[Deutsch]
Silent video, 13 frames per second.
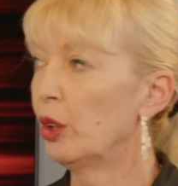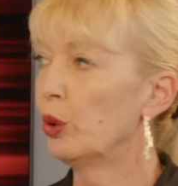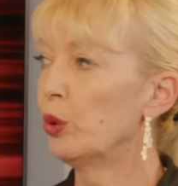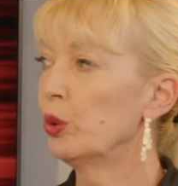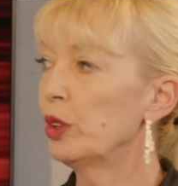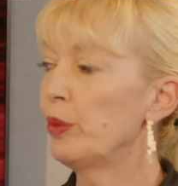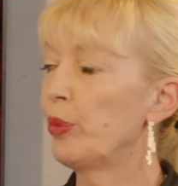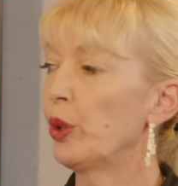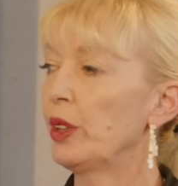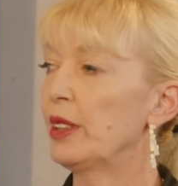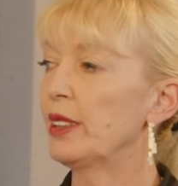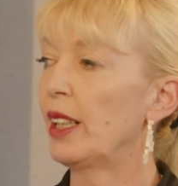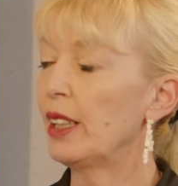und die
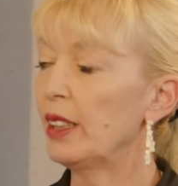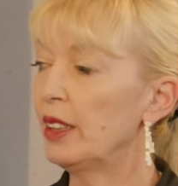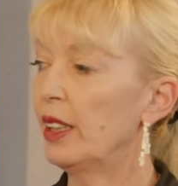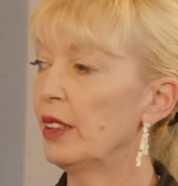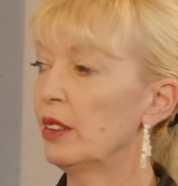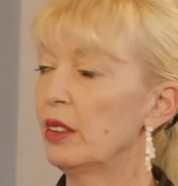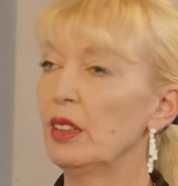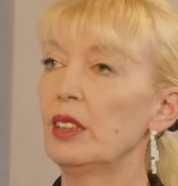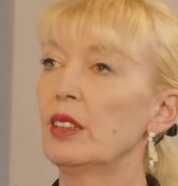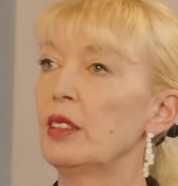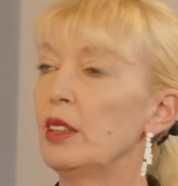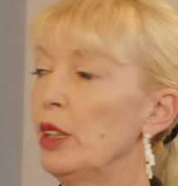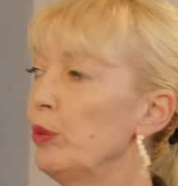Polizei hätte
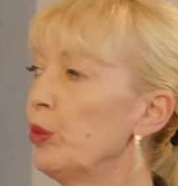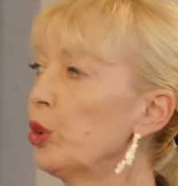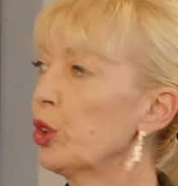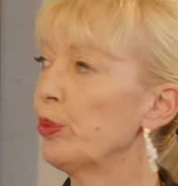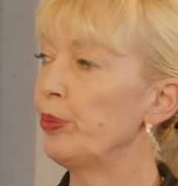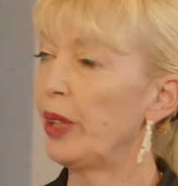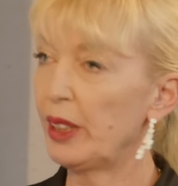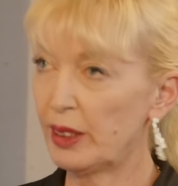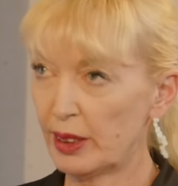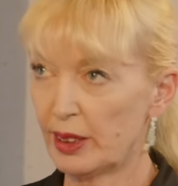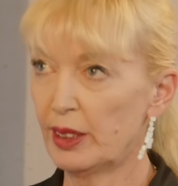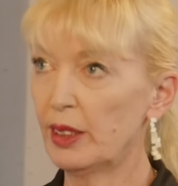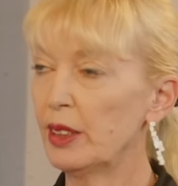diese Demo
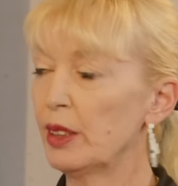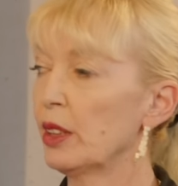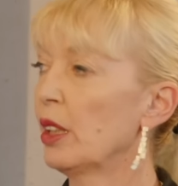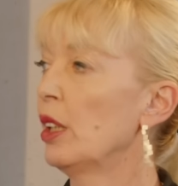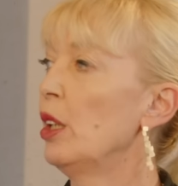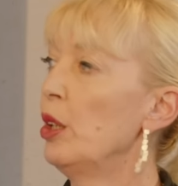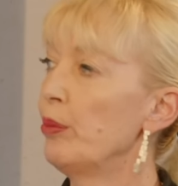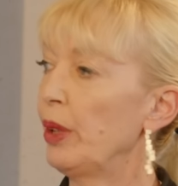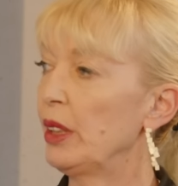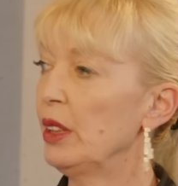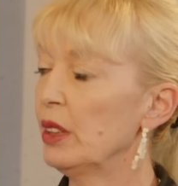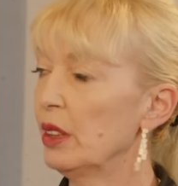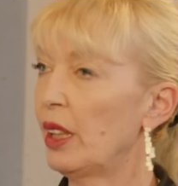spätestens bei
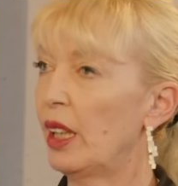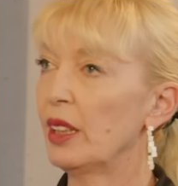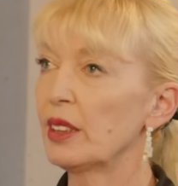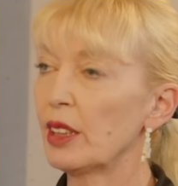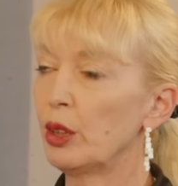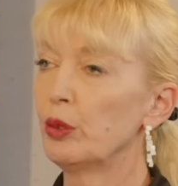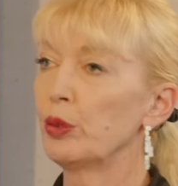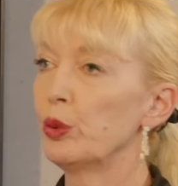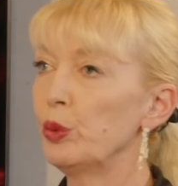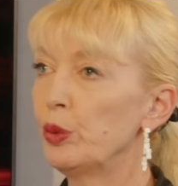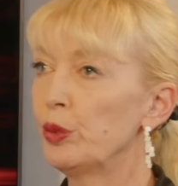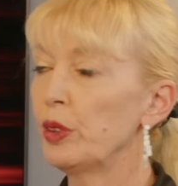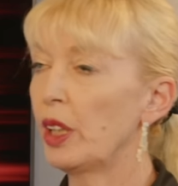diesen
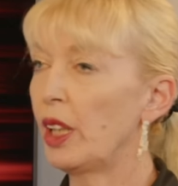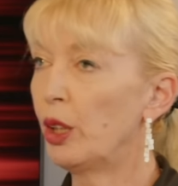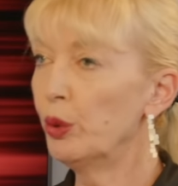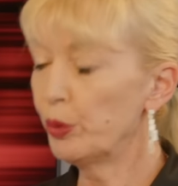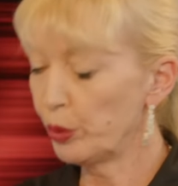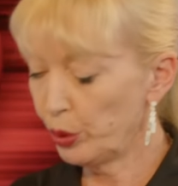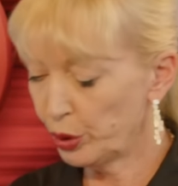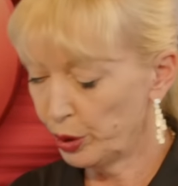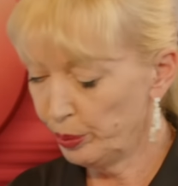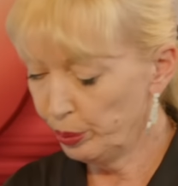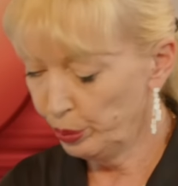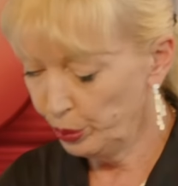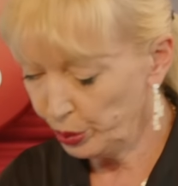Hassaufrufen
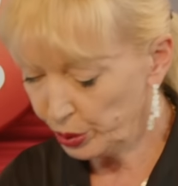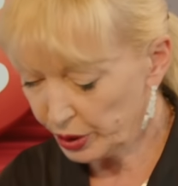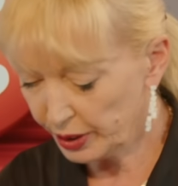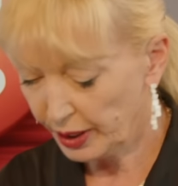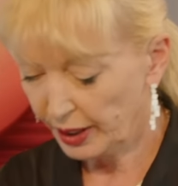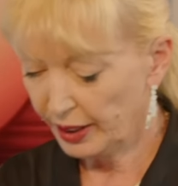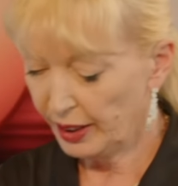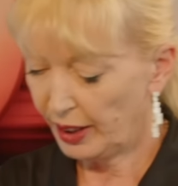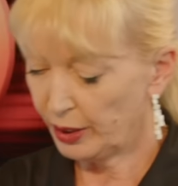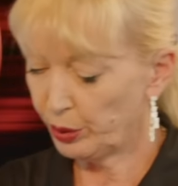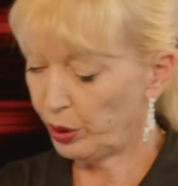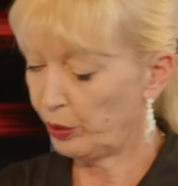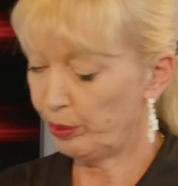auflösen müssen.
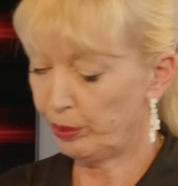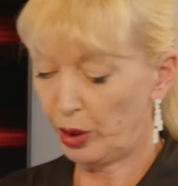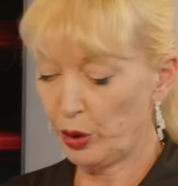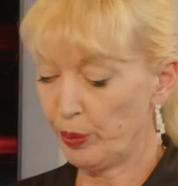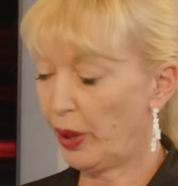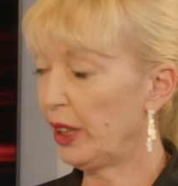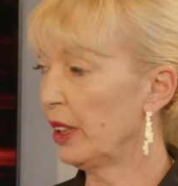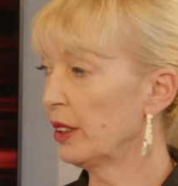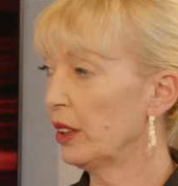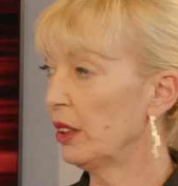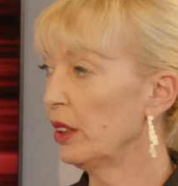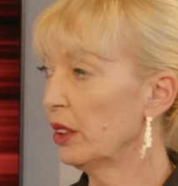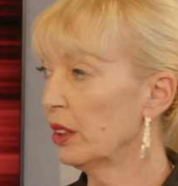Also aus meiner
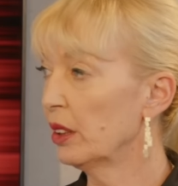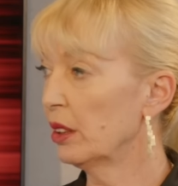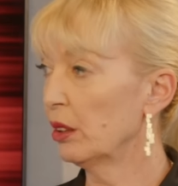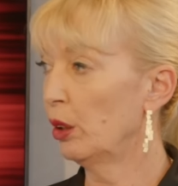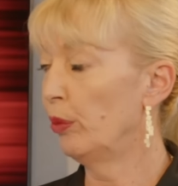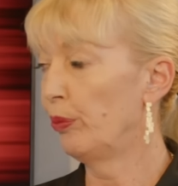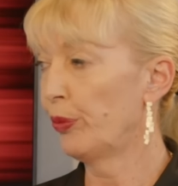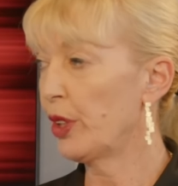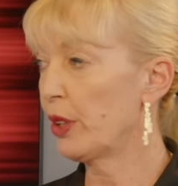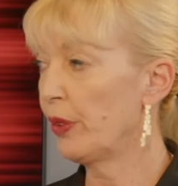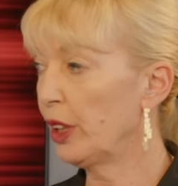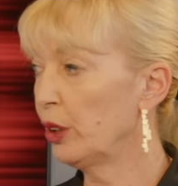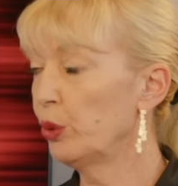Sicht ist es ähm,
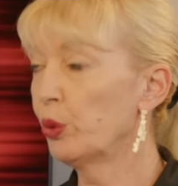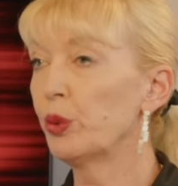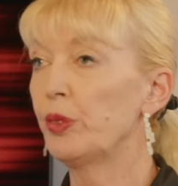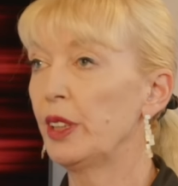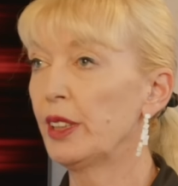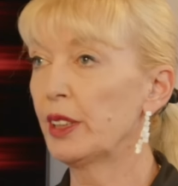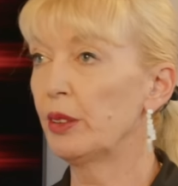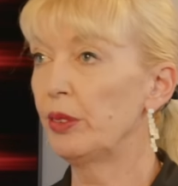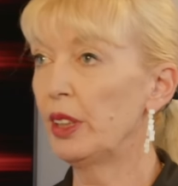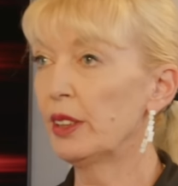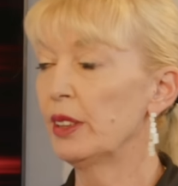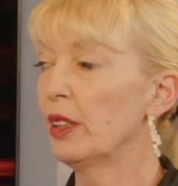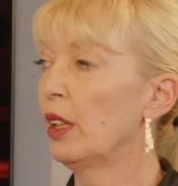zwingend notwendig
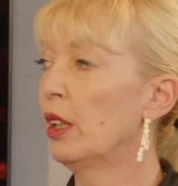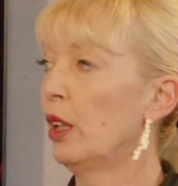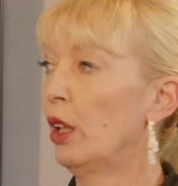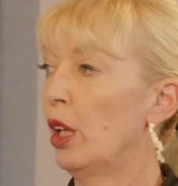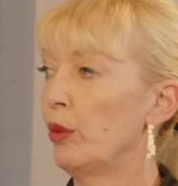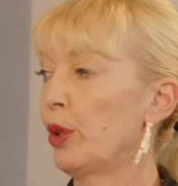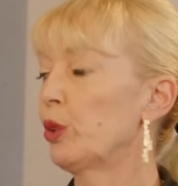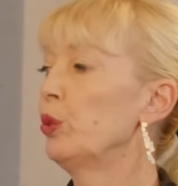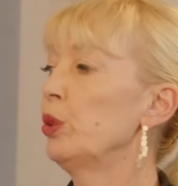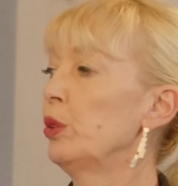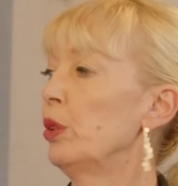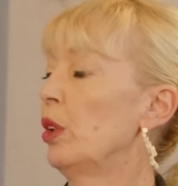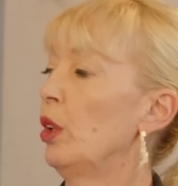gewesen. Aber
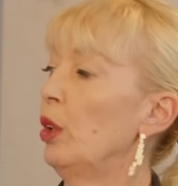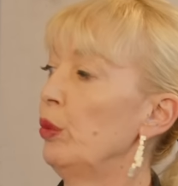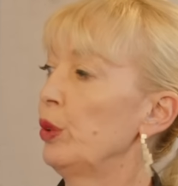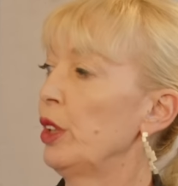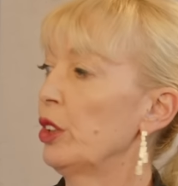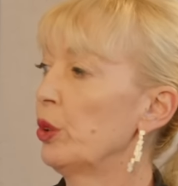gut, für das